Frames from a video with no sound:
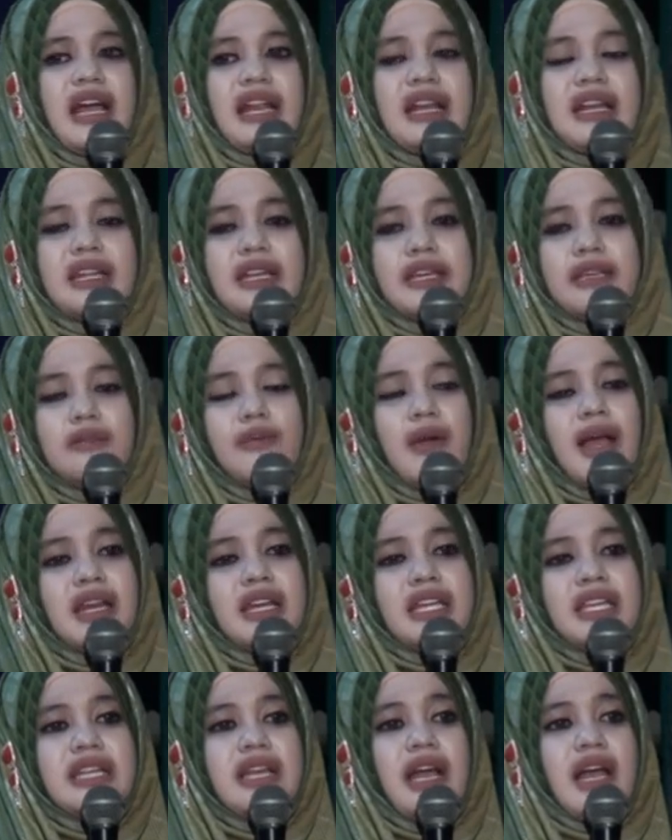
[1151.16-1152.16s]
kalih
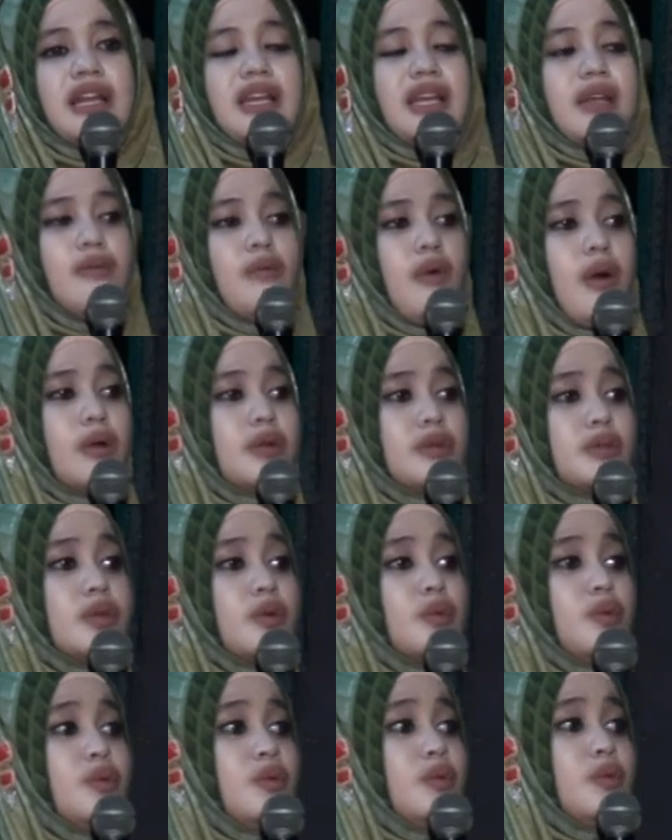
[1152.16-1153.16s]
wani kalih wong
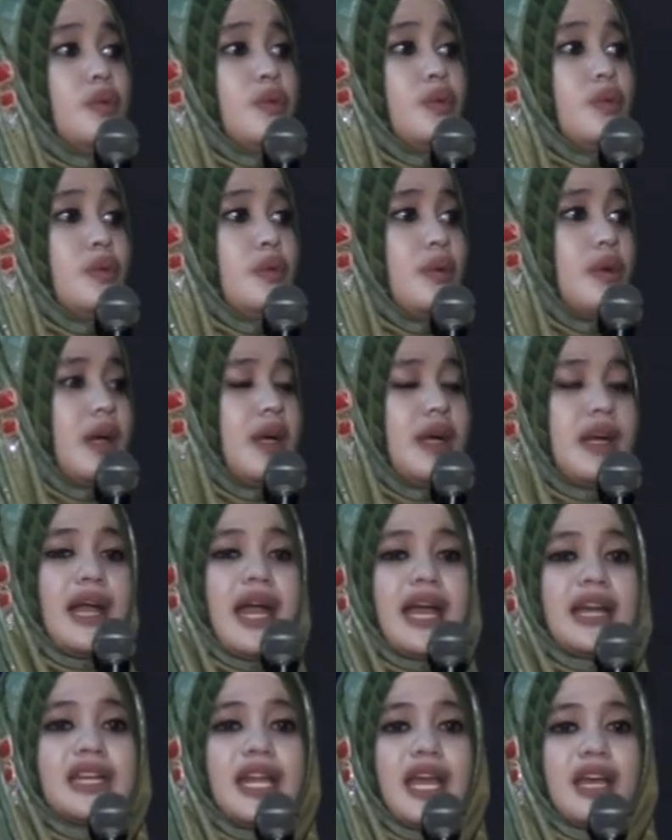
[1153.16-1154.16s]
tu.
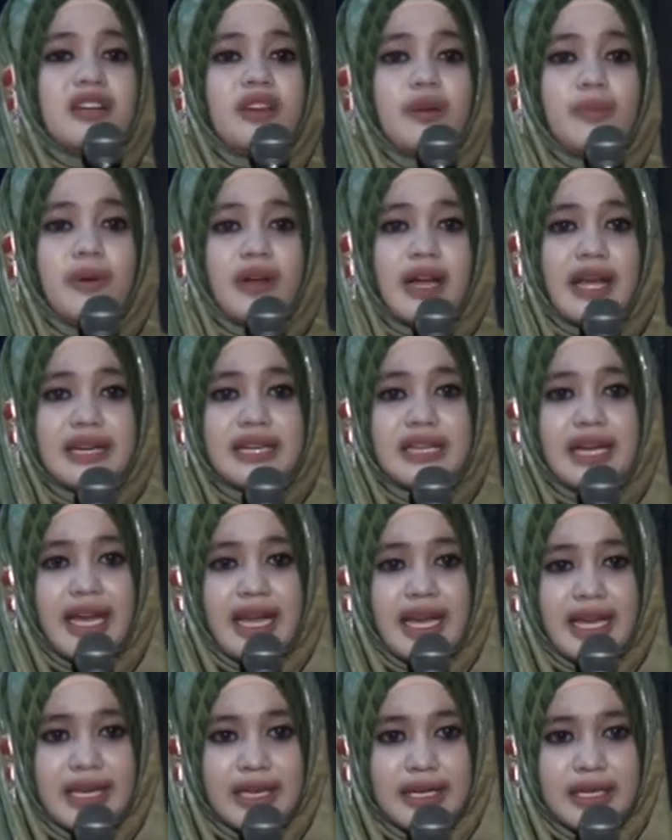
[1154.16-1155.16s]
Kathah napa
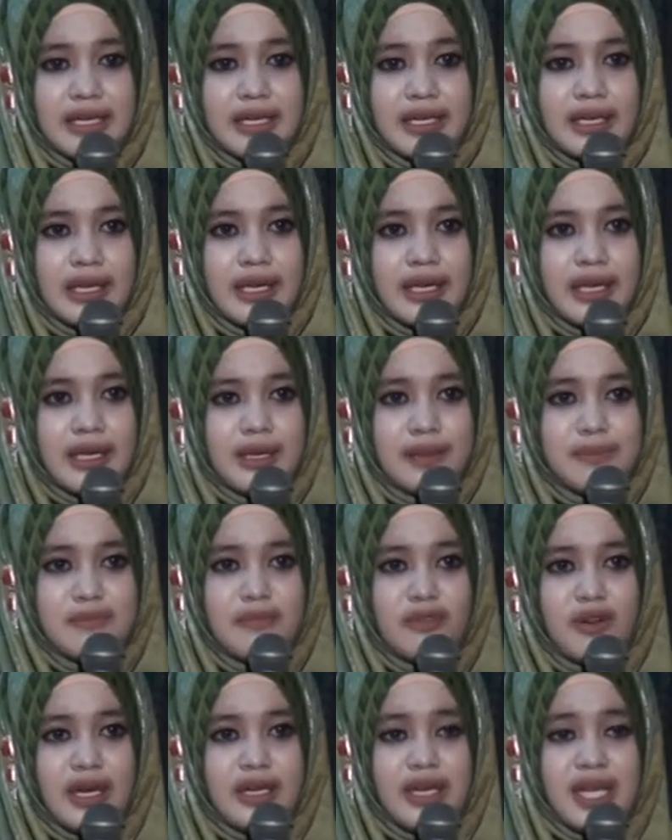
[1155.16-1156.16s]
kathah?
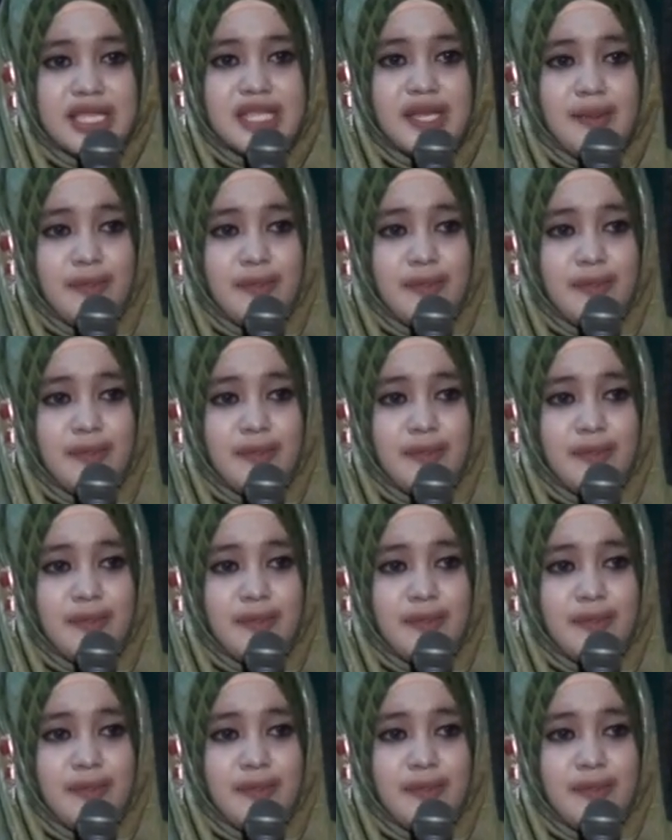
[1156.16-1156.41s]
mulai ada